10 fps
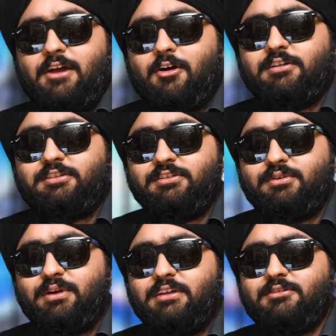एक और
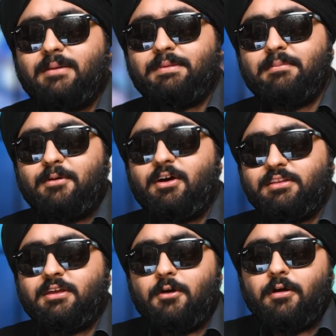चीज़ होगी जो आपने
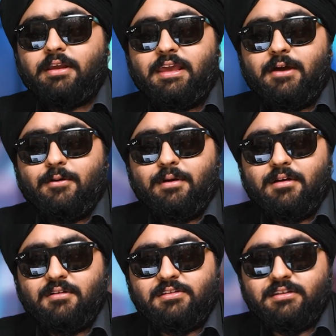बहुत गौर किया
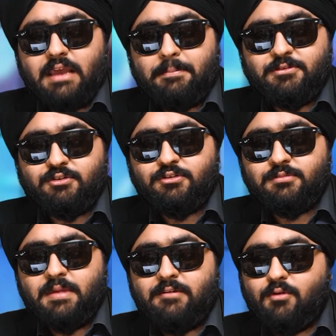होगा रिसेंट
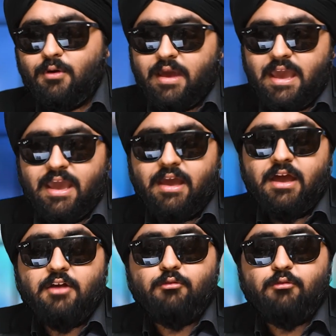एपिसोड्स में वो है